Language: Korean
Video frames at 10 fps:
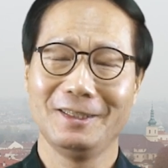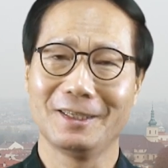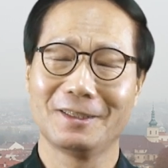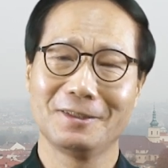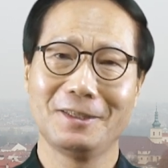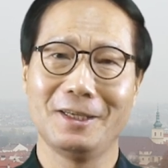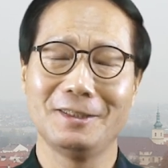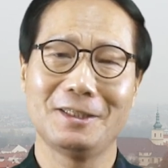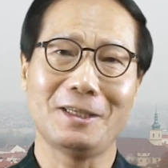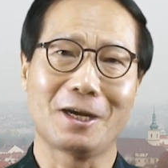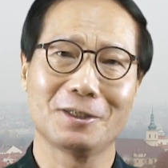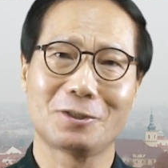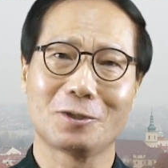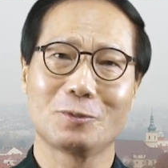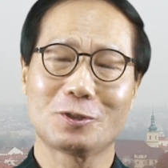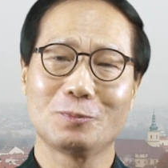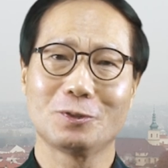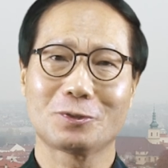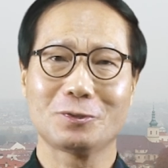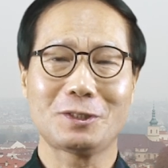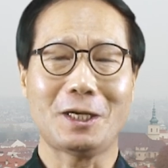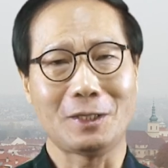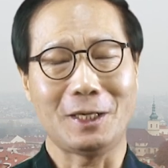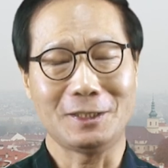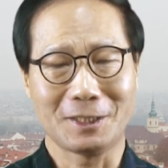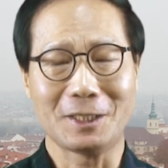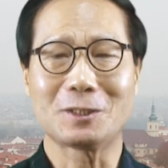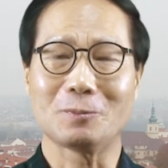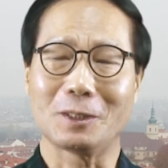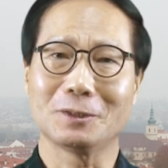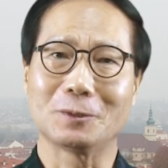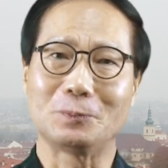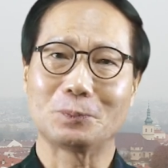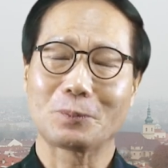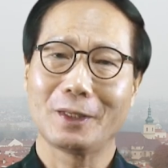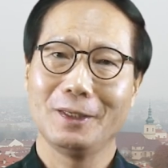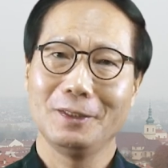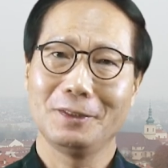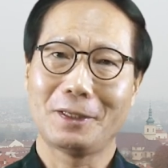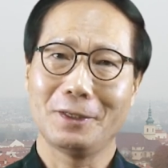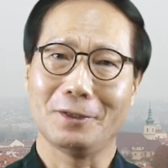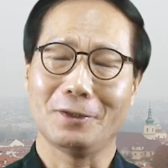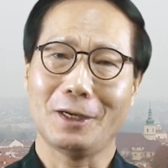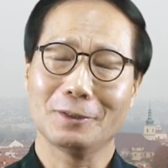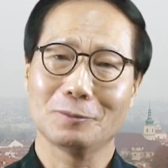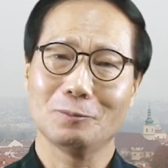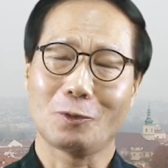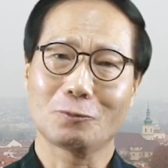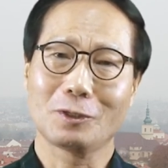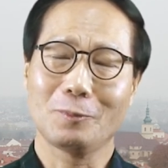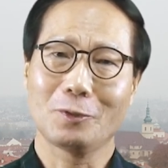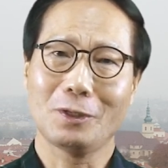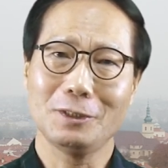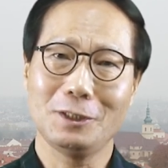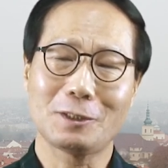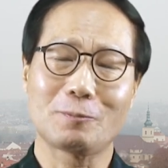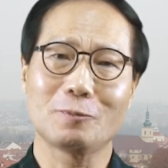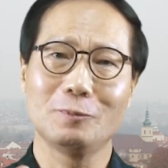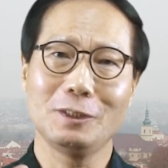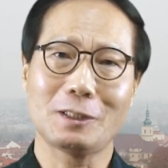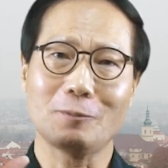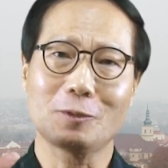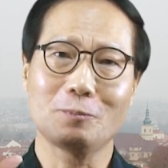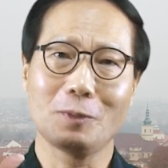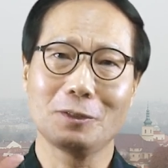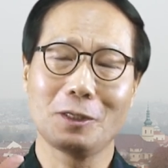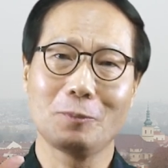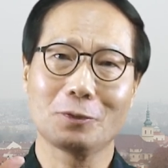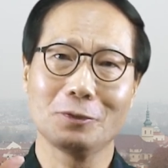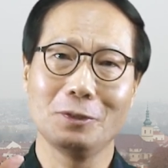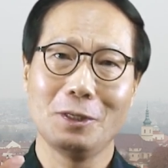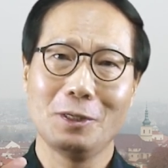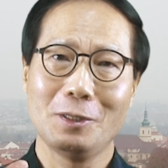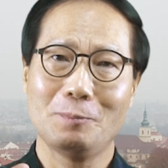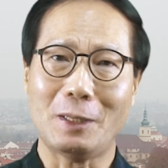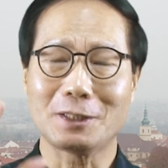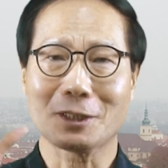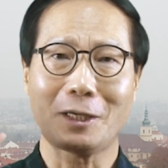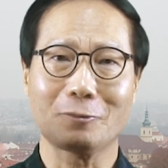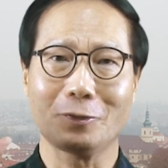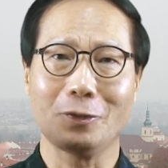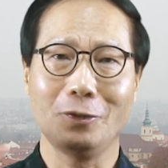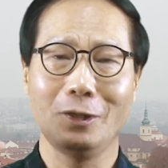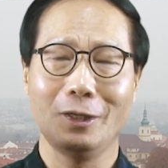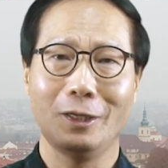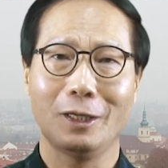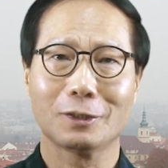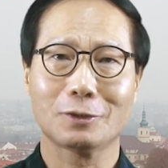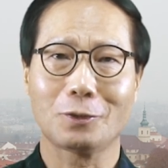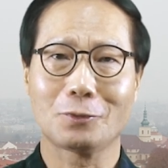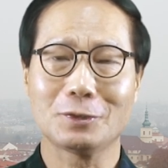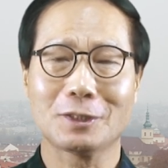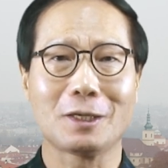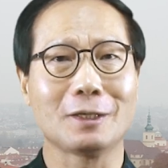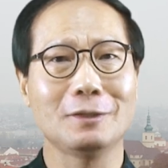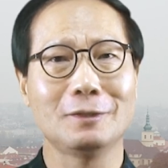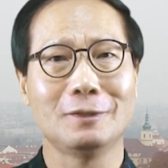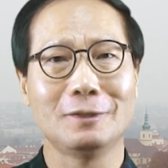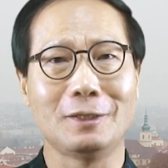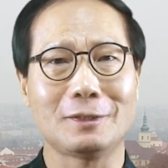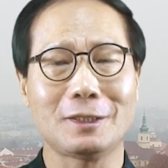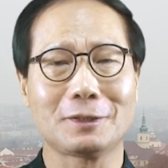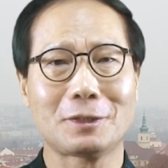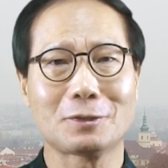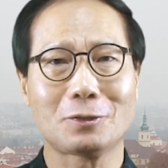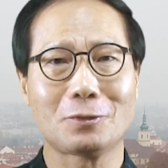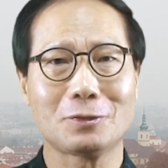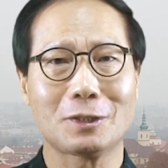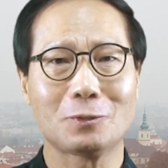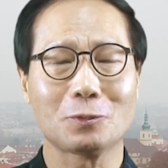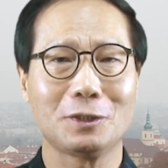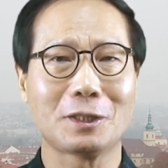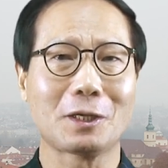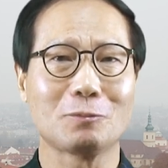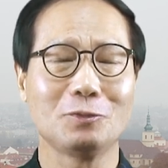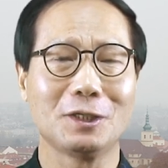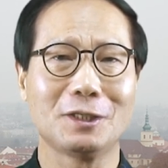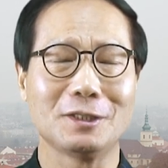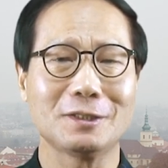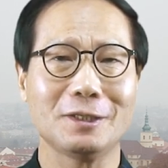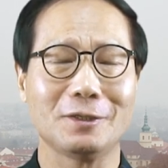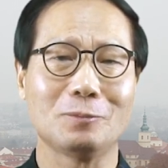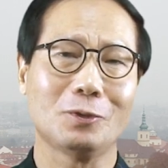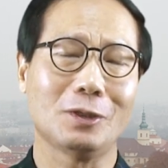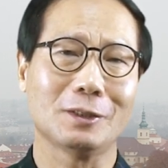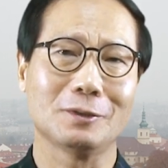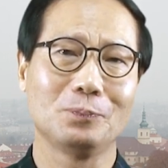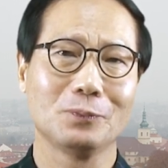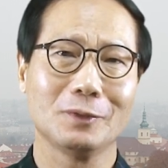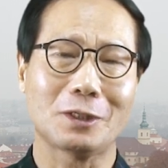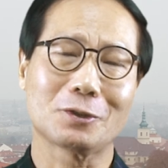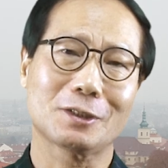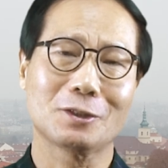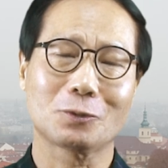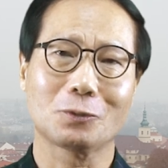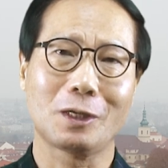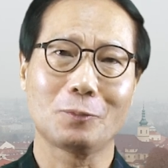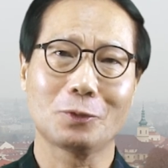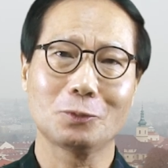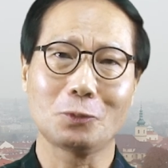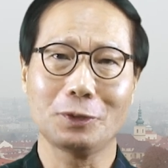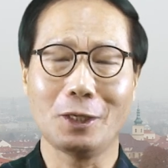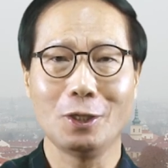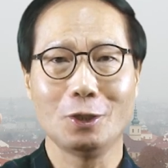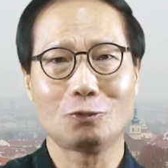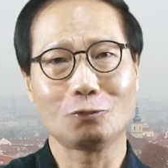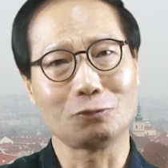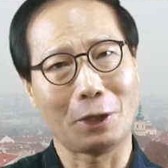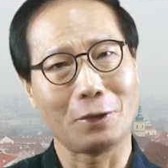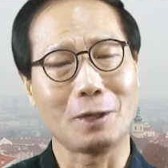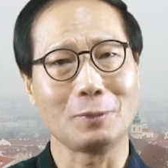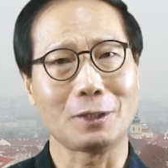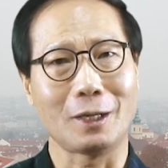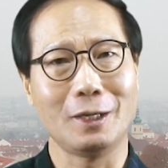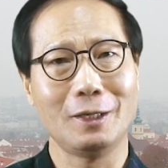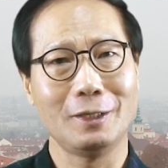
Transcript: 예, 그런데 이제 약을 들어보신 분들은 잘 아시겠지만은 이게요, 한, 먹고 나면 한 20, 20 30분만 되면은 반짝하고요. 한 서너 시간, 네, 짧게는 서너 시간, 좀 길게 가는 분도 있긴 있어요. 뭐, 한 다섯 시간 정도 가면은 또 이게 쭉 내려갑니다.